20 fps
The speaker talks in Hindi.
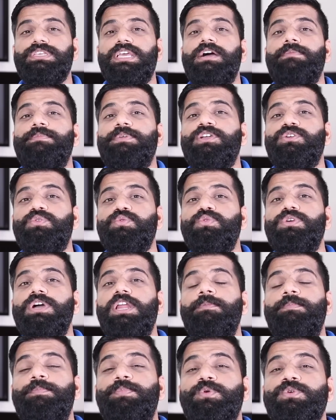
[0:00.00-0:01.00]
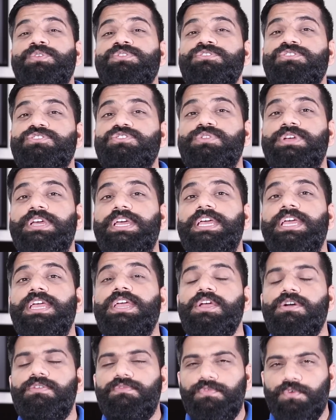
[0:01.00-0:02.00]
यहाँ पे गूगल पोस्ट जो है
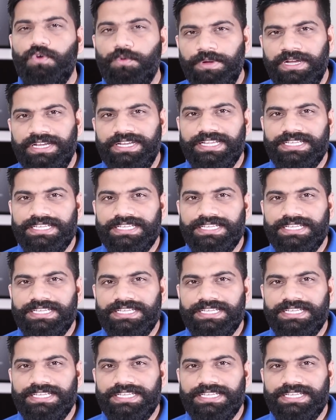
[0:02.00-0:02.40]
वो भी